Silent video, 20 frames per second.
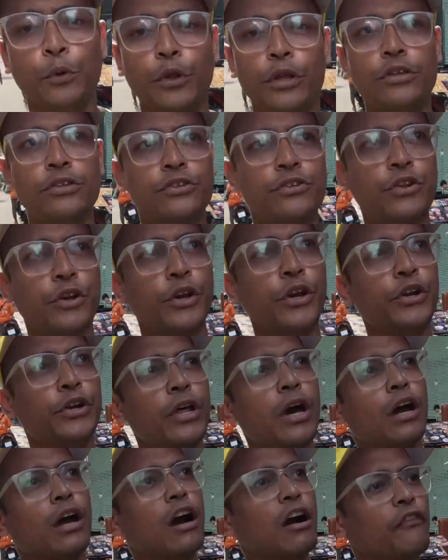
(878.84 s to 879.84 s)
पूरी स्ट्रीट
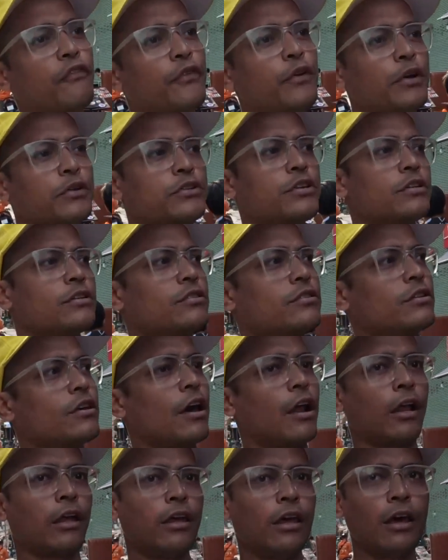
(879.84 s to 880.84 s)
ना काफ़ी अच्छे से
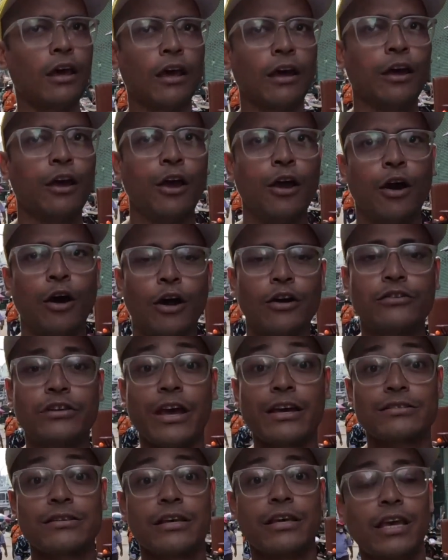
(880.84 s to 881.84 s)
सजा रखी है और
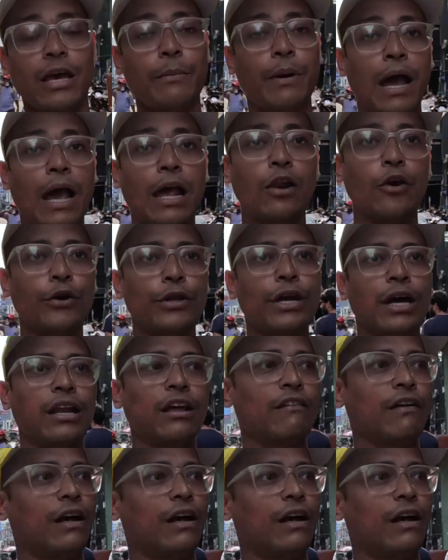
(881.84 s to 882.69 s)
जैसे कि अब हेलोइन आने